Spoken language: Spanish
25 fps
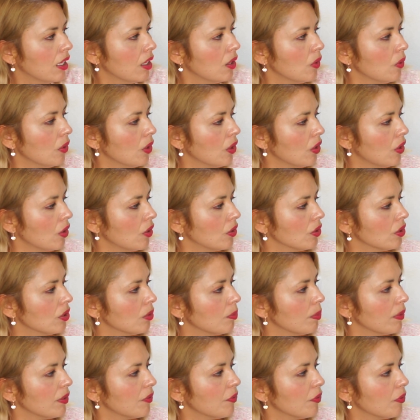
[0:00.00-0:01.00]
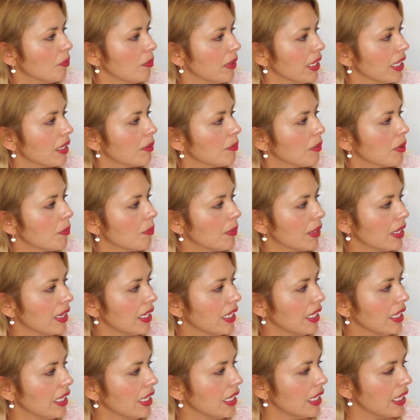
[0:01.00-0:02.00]
Luego otro perfume que me
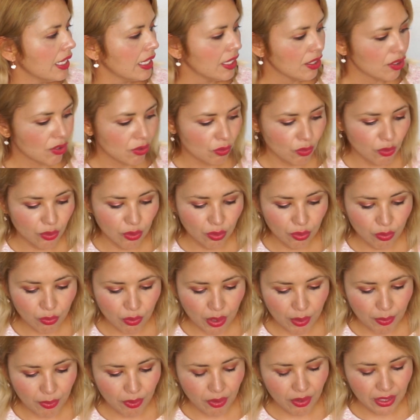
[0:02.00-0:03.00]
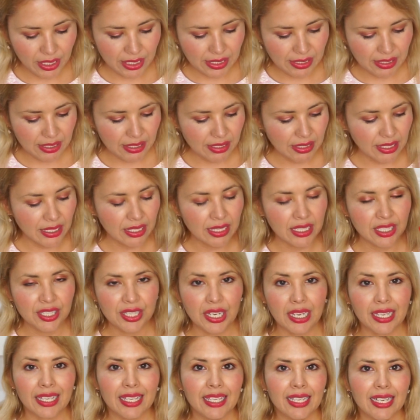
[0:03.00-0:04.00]
pedí es uno nuevo que es este de
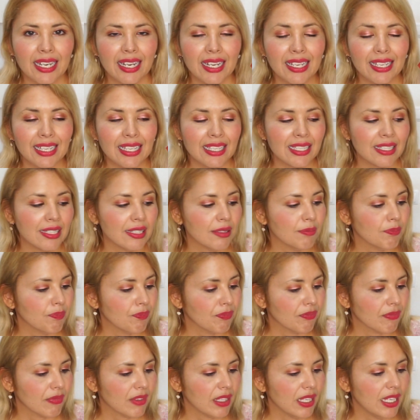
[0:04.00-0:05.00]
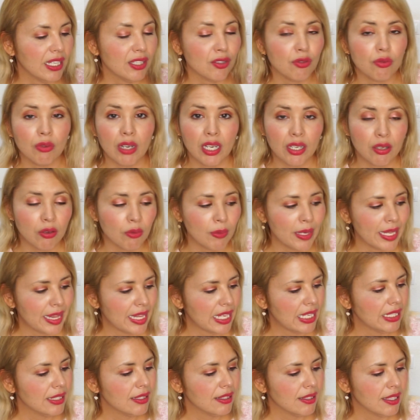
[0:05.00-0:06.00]
Shakira que es una
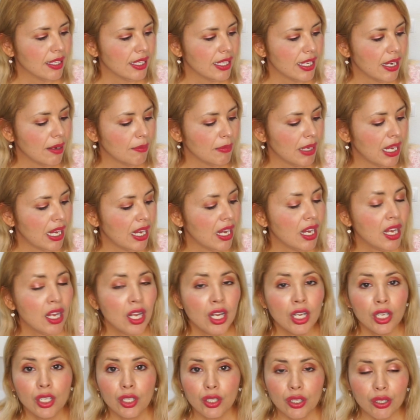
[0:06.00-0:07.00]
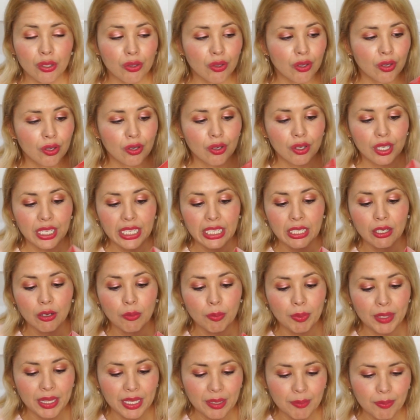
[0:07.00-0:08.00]
novedad, se llama rojo y
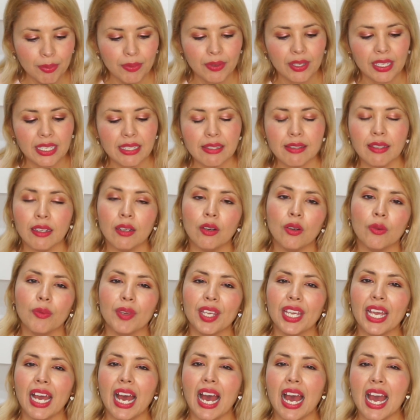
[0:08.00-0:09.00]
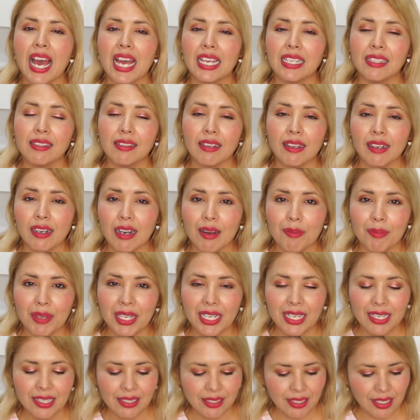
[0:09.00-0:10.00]
lo pedí porque se lo vi a Isa
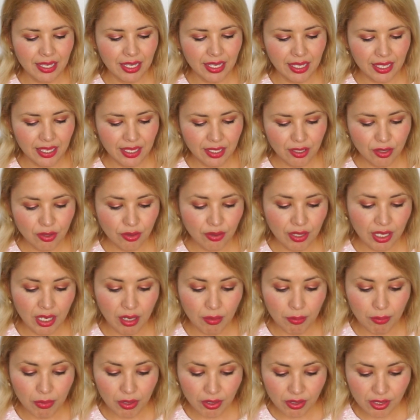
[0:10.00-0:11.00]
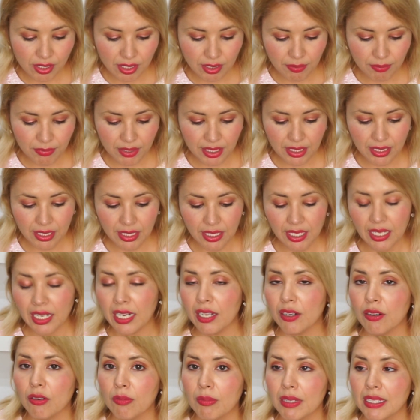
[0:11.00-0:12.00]
Ramírez que hizo el unboxing y
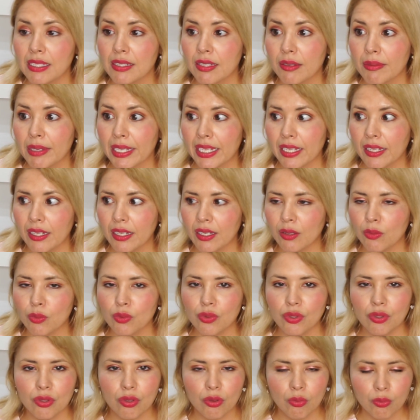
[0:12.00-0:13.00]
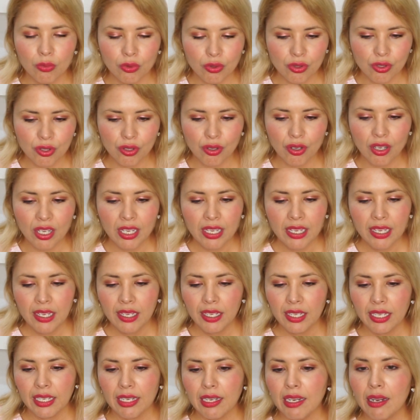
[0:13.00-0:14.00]
el aroma se ve que le gustó mucho
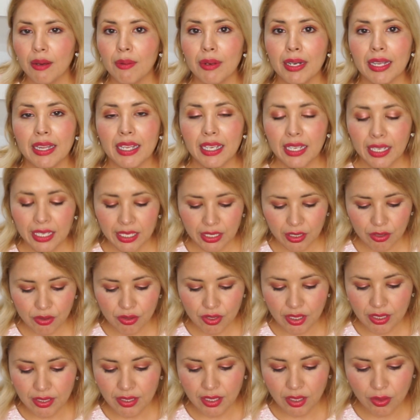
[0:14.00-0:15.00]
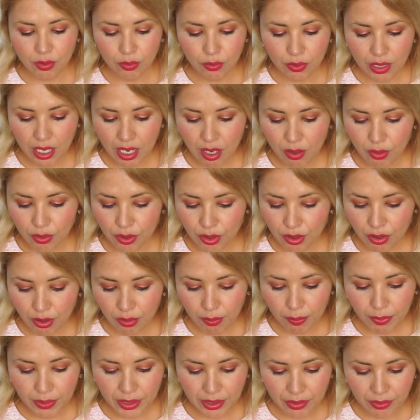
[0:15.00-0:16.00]
y la verdad es que no sé si dura o
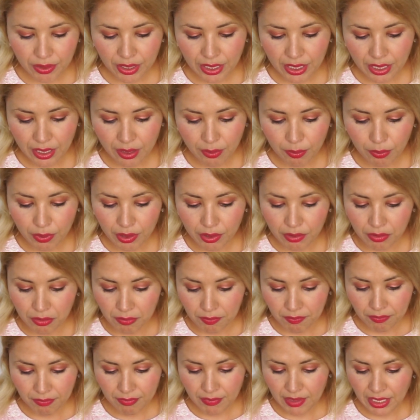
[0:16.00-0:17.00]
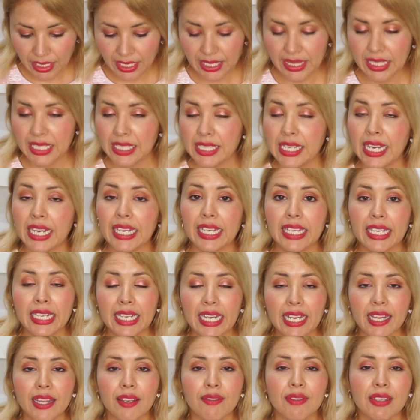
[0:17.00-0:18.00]
no pero dije bueno es de
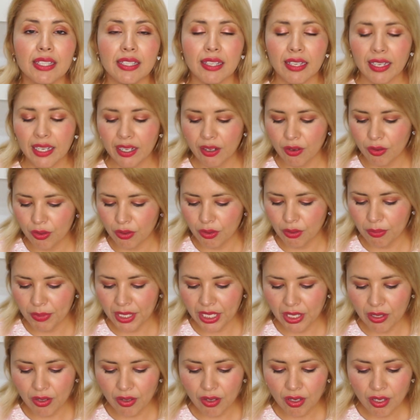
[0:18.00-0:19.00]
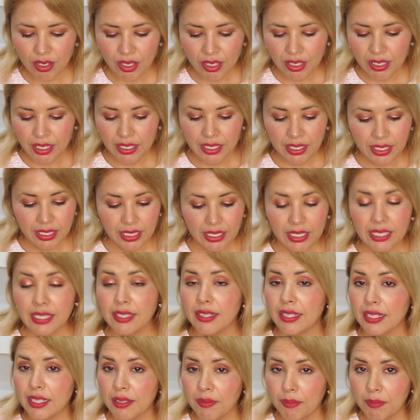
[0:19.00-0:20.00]
Shakira debe ser económico y
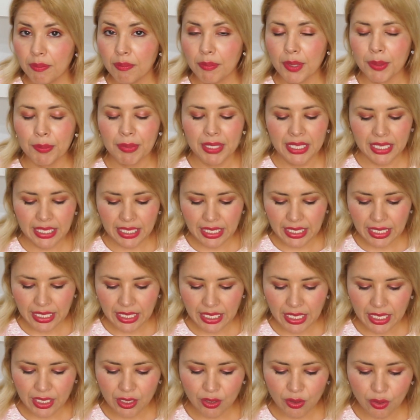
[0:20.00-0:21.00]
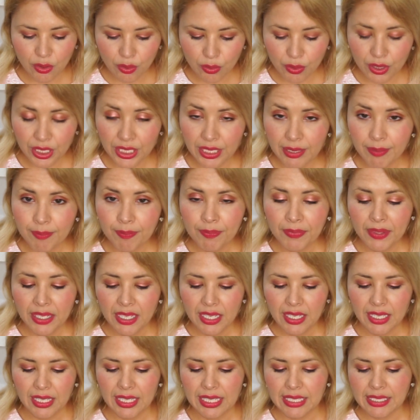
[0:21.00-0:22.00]
sí me metí en Druni
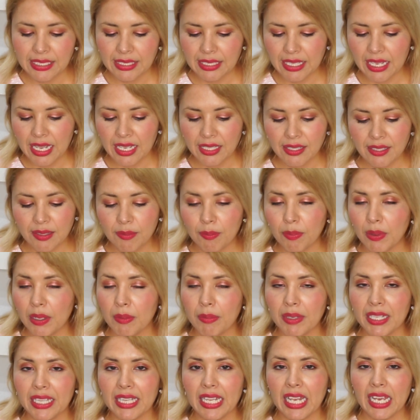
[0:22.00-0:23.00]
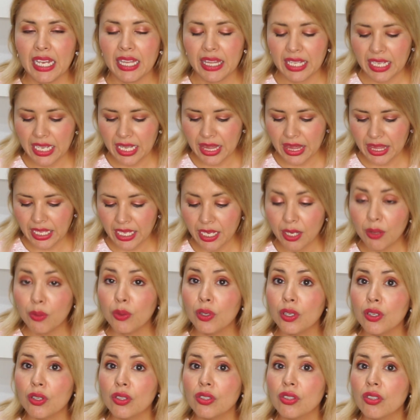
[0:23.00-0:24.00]
y está simplemente a 10
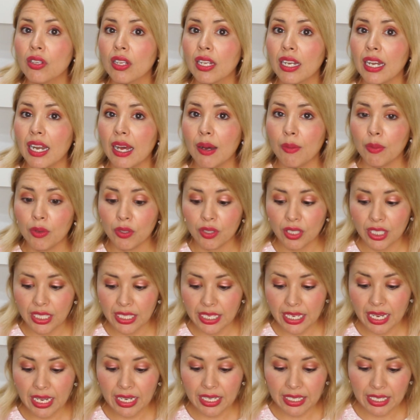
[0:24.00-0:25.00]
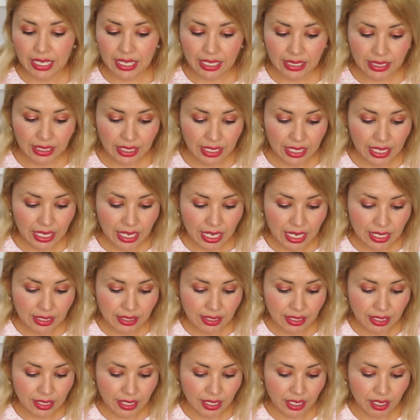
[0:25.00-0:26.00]
euros la botella grande
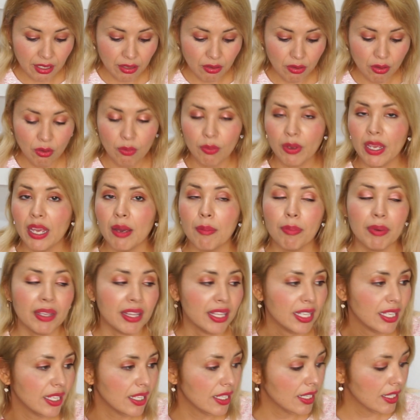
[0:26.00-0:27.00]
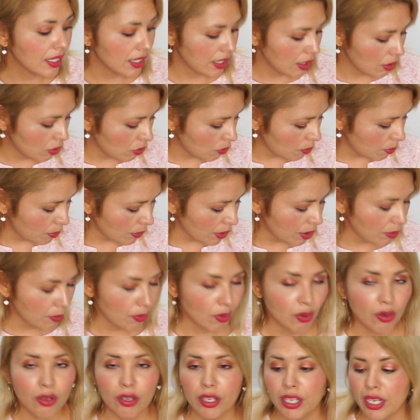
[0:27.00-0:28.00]
así que lo voy a pedir y lo
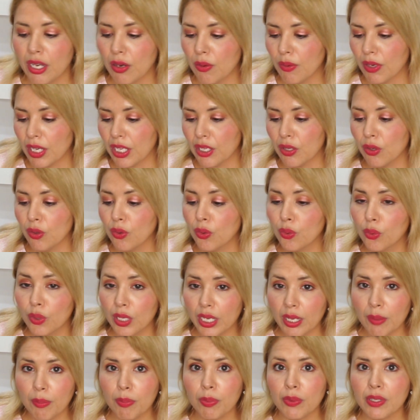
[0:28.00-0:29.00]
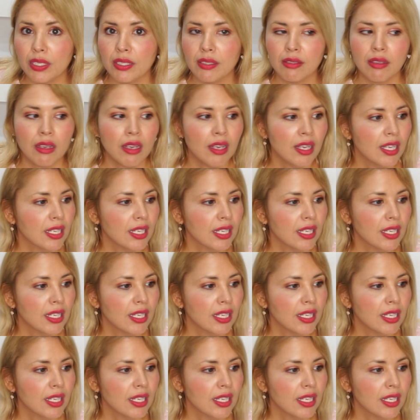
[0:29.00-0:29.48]
pruebo y aunque no dure pues